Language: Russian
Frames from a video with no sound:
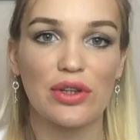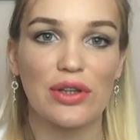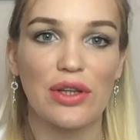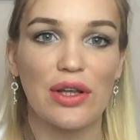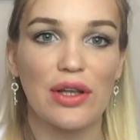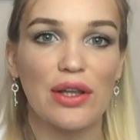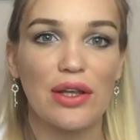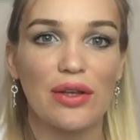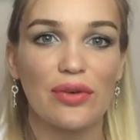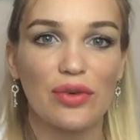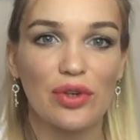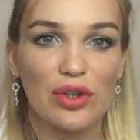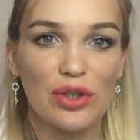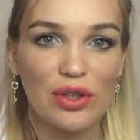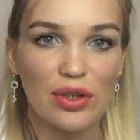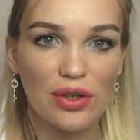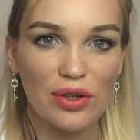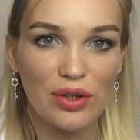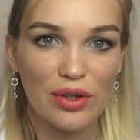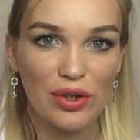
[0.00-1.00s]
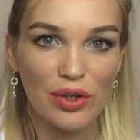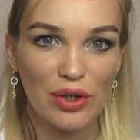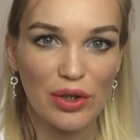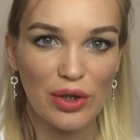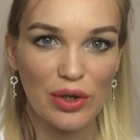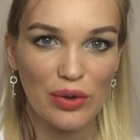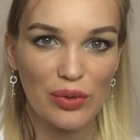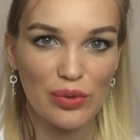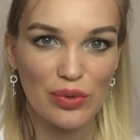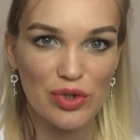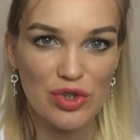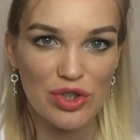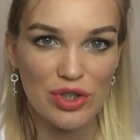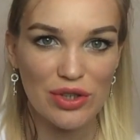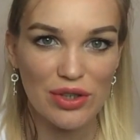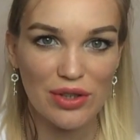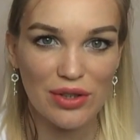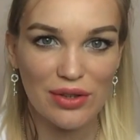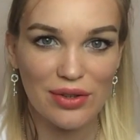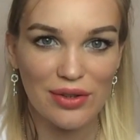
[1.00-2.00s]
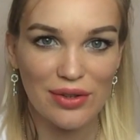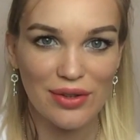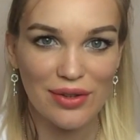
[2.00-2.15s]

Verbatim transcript: такие вот ключики.